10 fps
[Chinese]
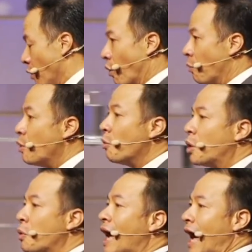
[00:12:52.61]
我们会不
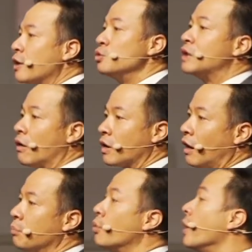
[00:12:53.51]
会为骸骨祷
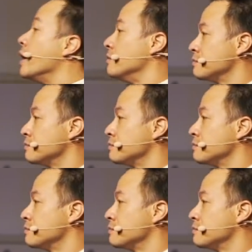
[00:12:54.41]
告？不会。